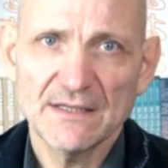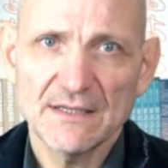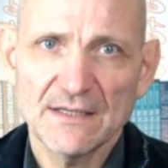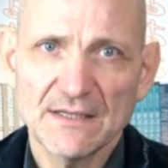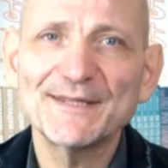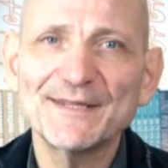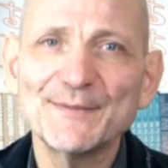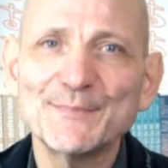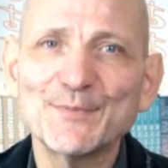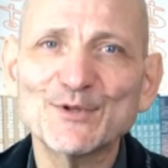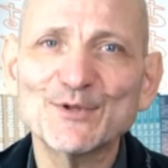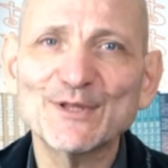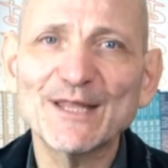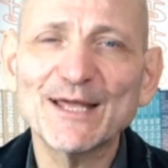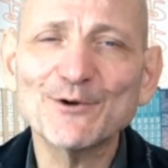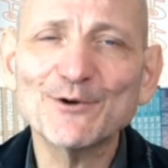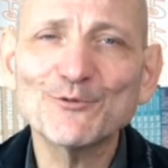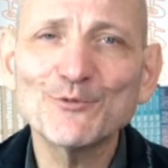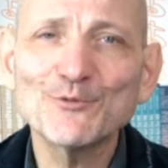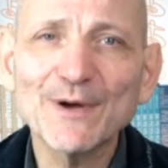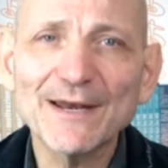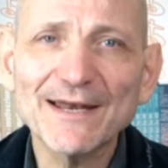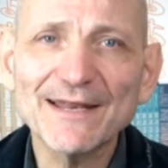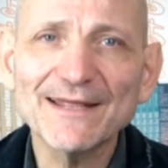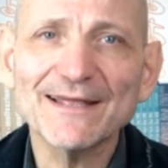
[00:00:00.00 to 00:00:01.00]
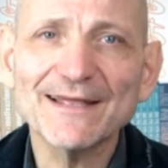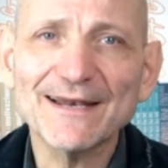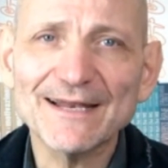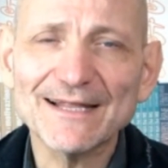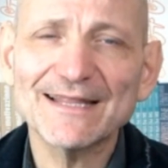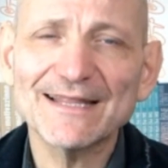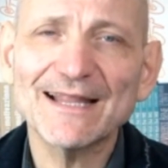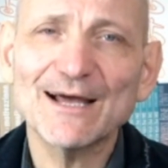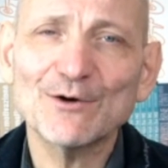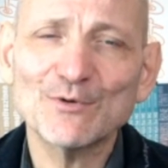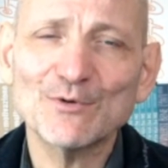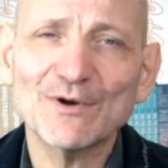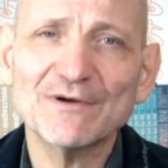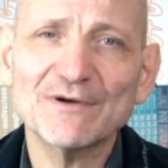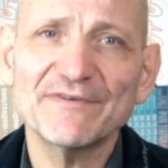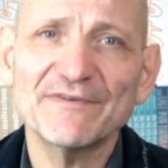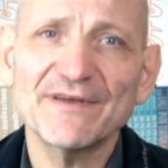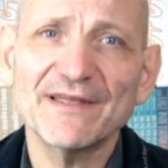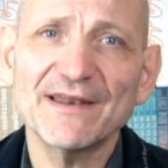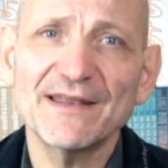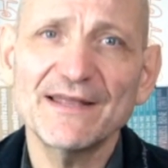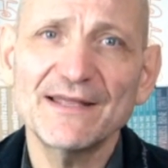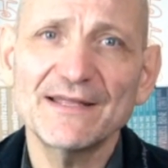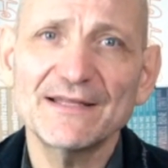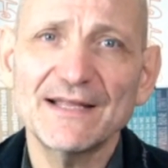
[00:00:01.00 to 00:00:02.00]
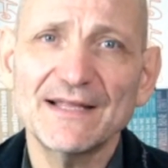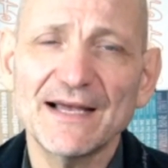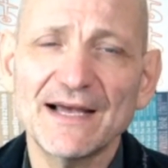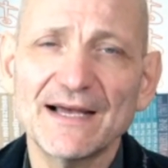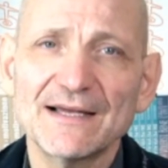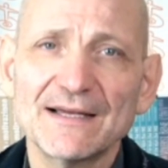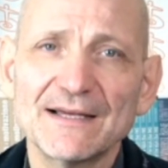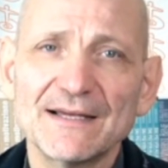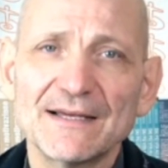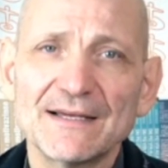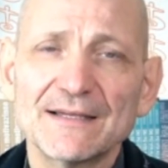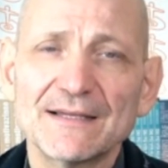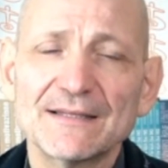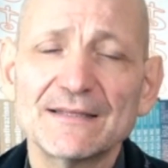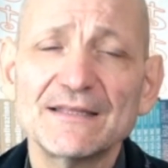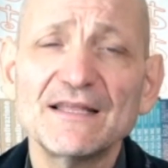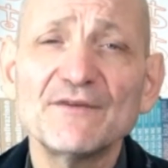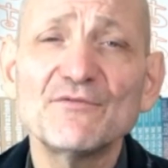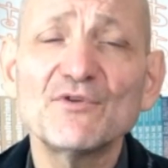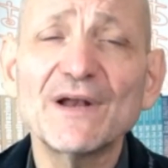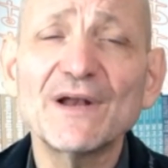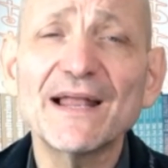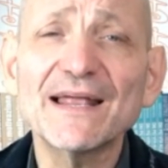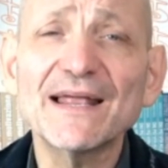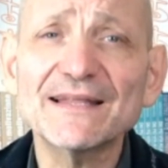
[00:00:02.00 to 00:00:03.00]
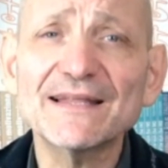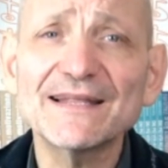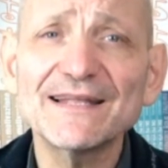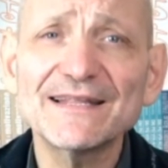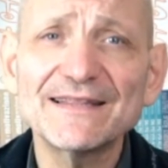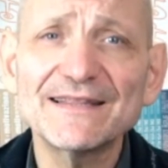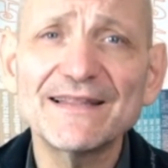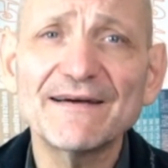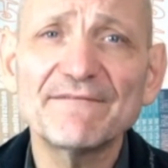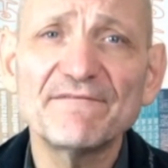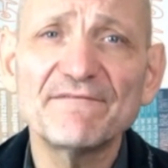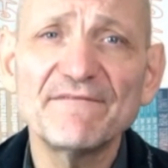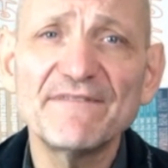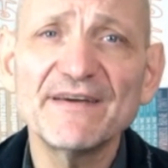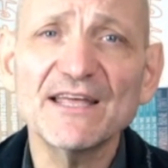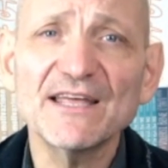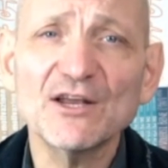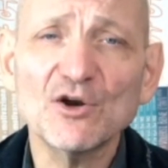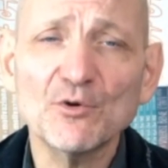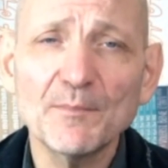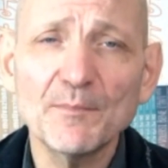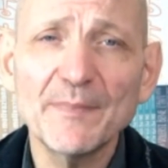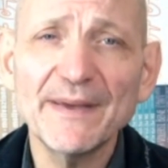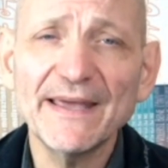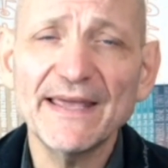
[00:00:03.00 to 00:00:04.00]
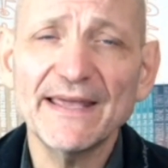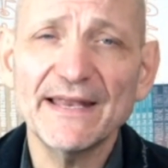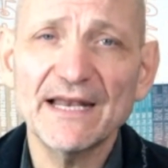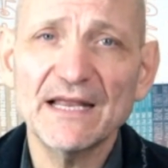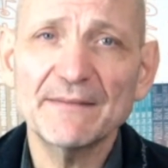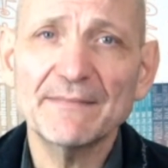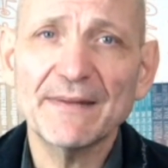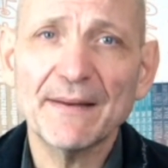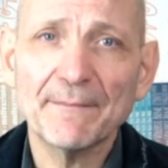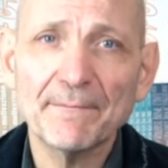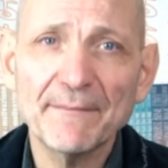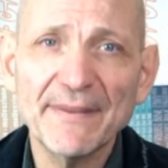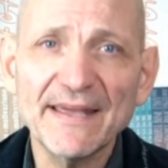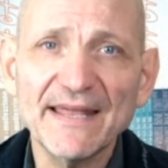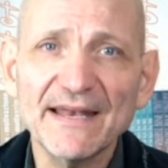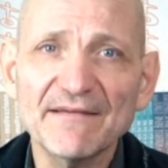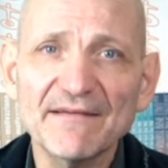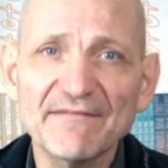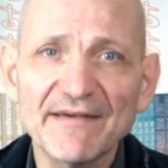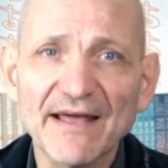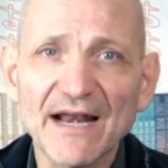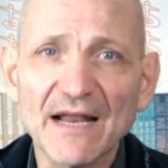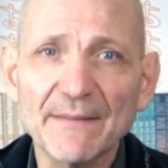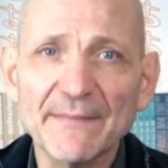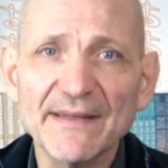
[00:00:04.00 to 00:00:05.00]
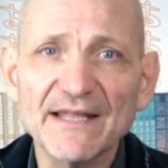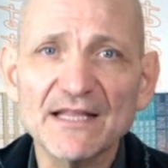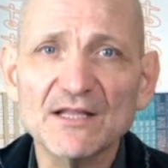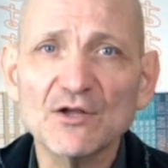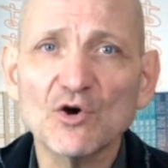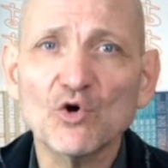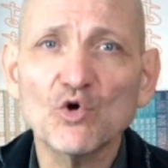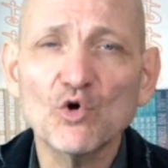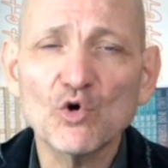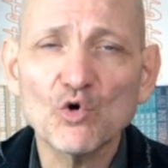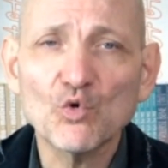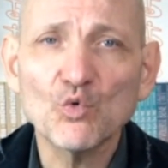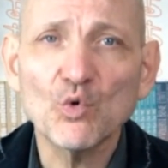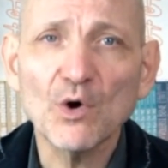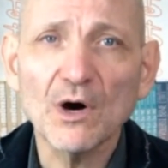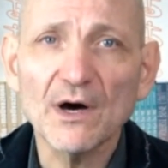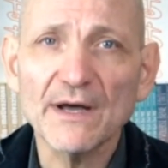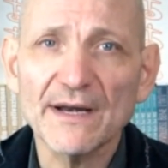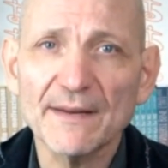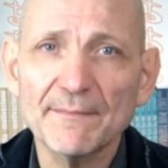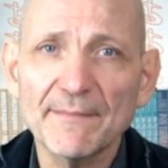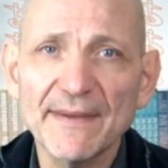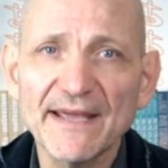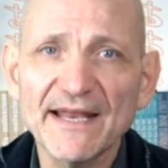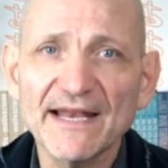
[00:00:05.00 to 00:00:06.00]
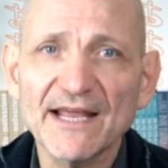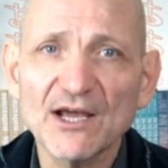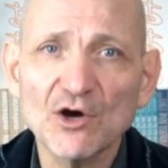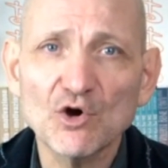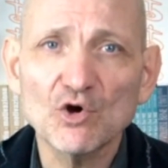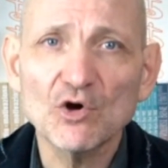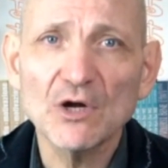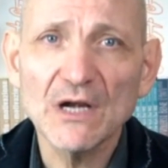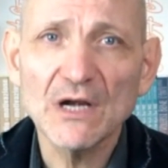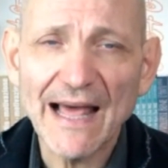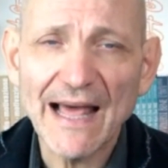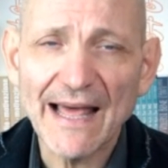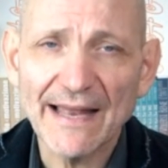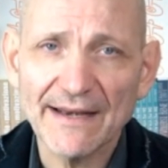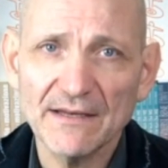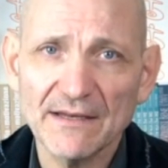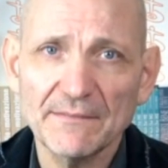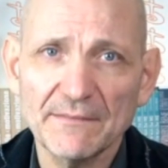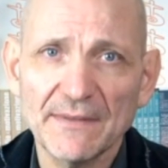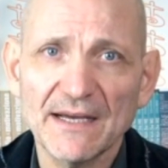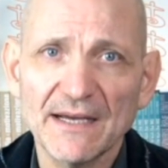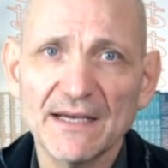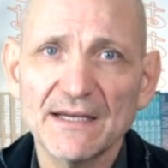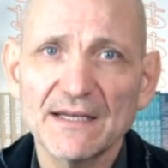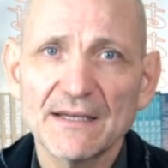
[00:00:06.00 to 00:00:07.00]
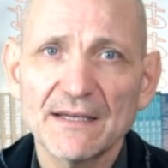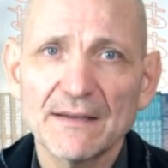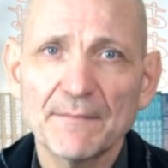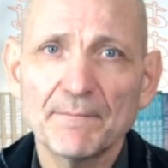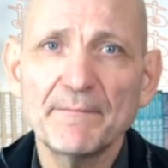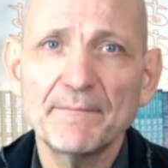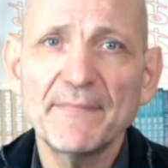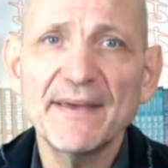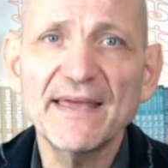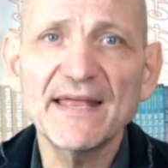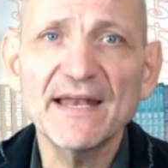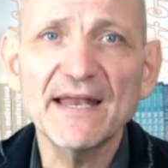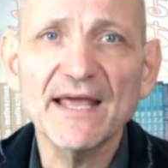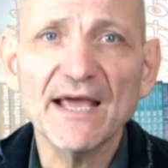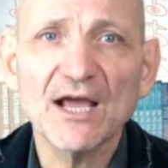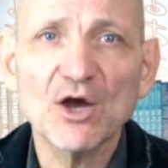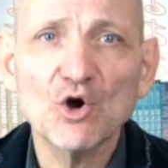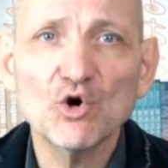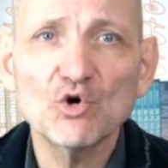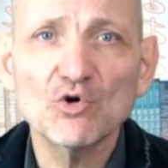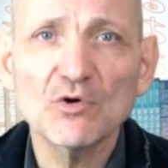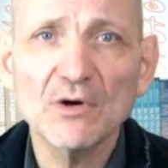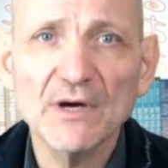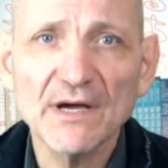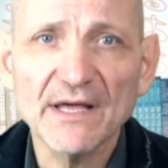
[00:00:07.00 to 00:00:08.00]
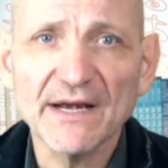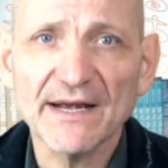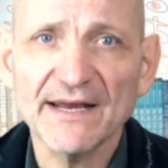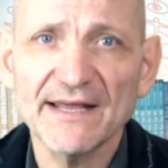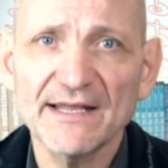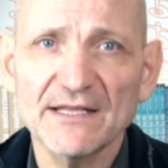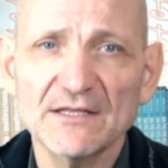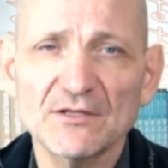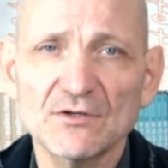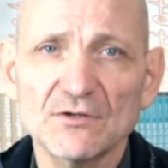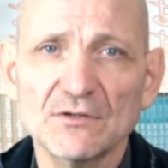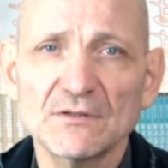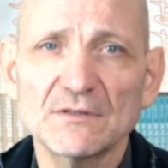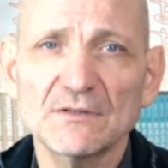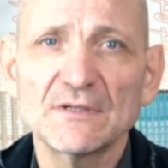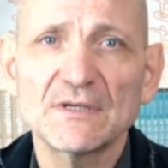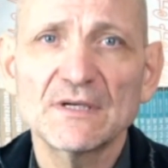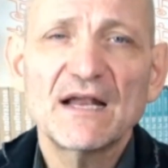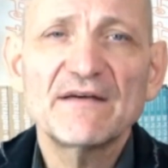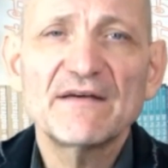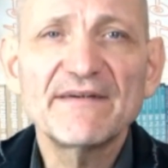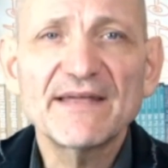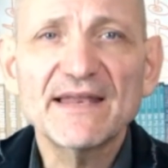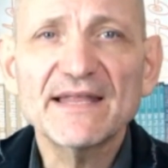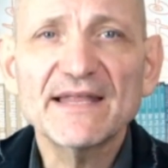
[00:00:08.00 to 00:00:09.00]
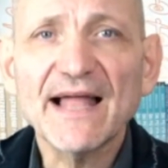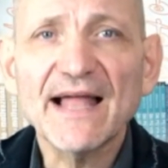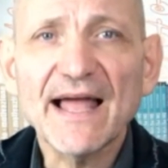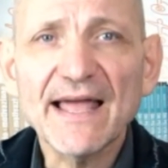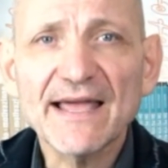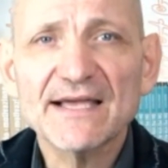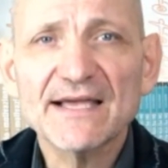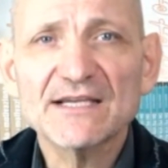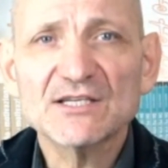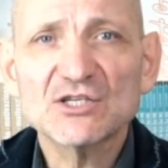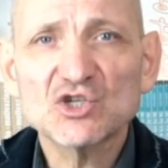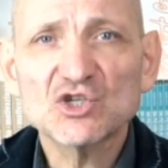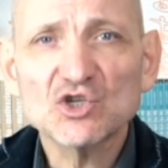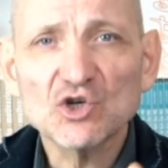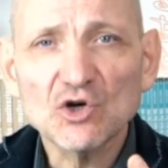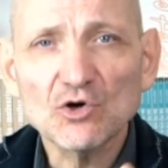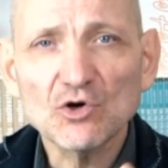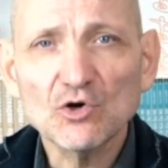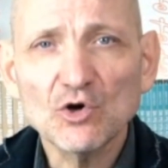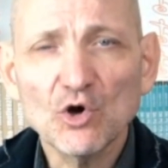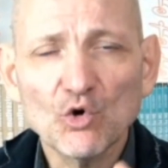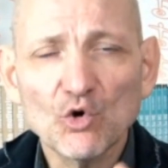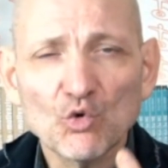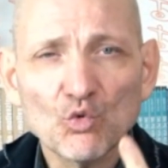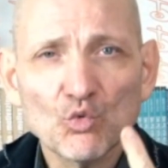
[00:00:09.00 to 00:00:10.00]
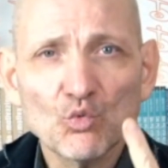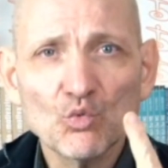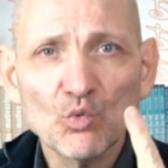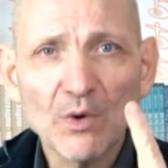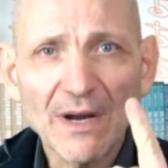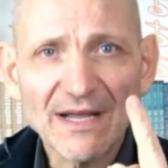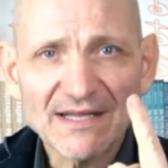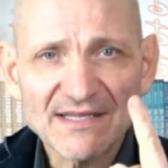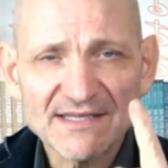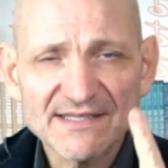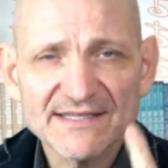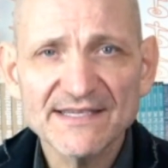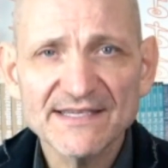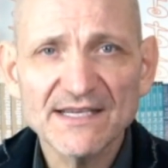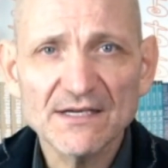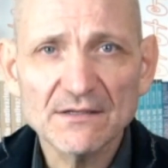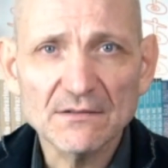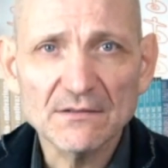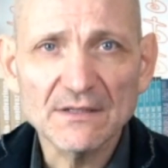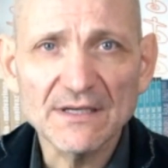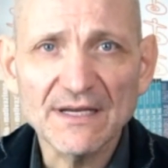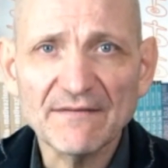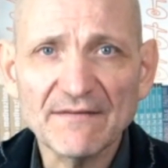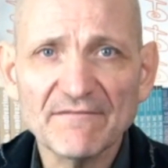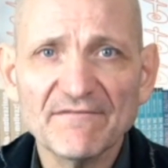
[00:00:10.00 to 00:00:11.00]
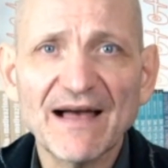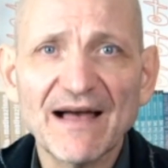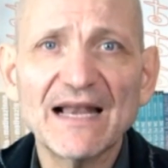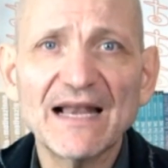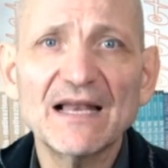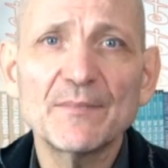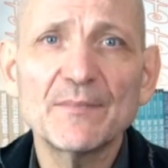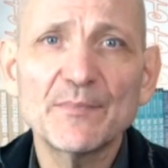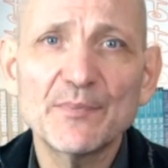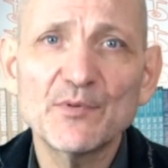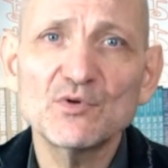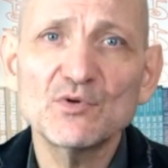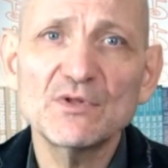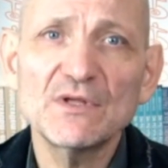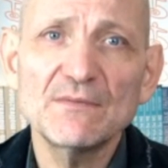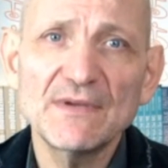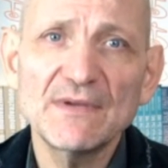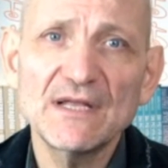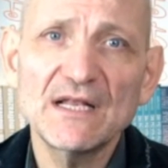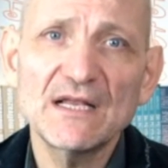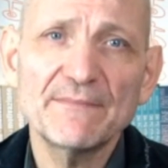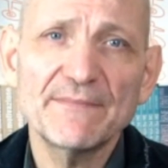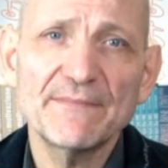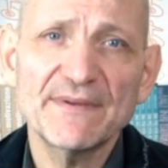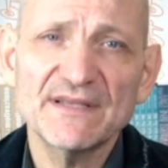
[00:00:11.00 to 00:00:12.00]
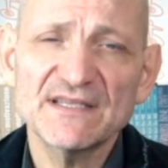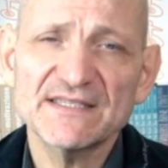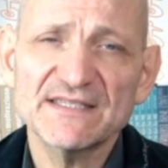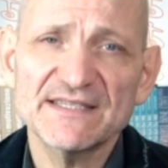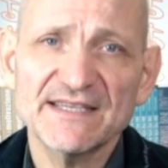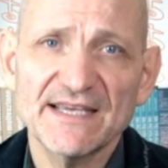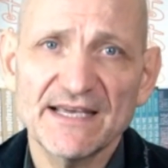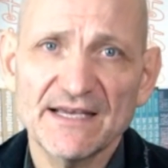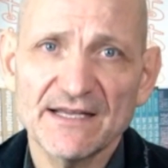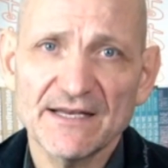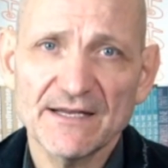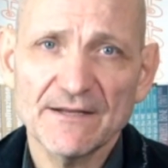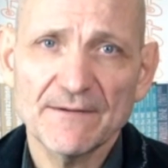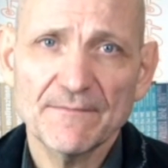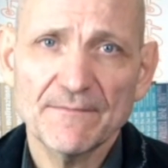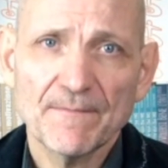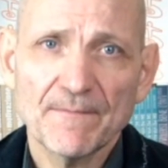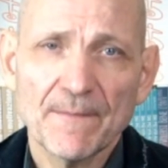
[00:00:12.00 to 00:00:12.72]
di poter guarire da una ferita, di volerti davvero bene, ma bene veramente col cuore, bene con l'anima, bene concreto. La verità è che solo un'azione vale più di mille pensieri.